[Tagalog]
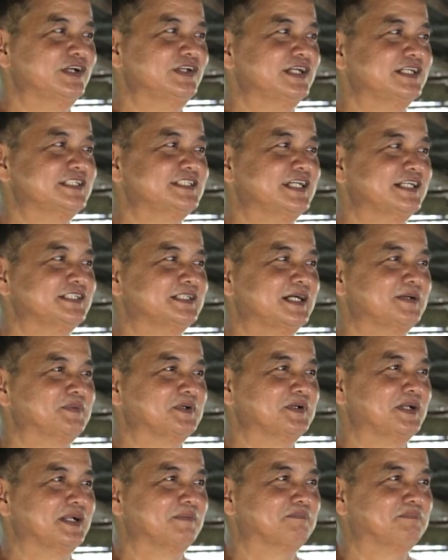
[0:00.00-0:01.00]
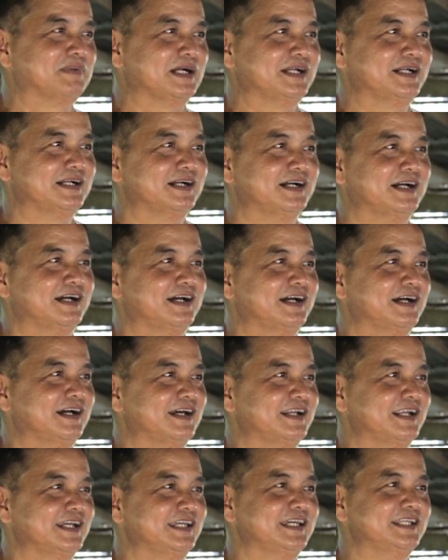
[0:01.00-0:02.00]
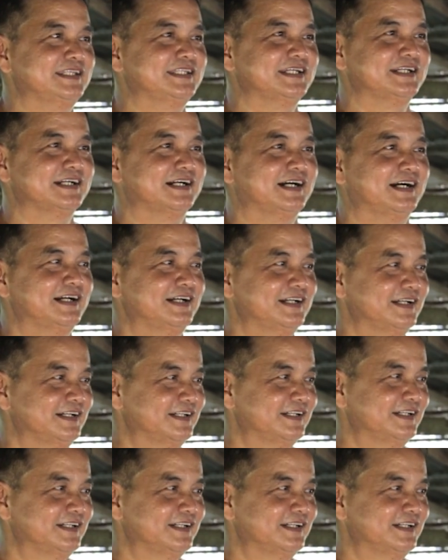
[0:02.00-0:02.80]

ayun yung sinasabi ko na, pagka nagitik ka,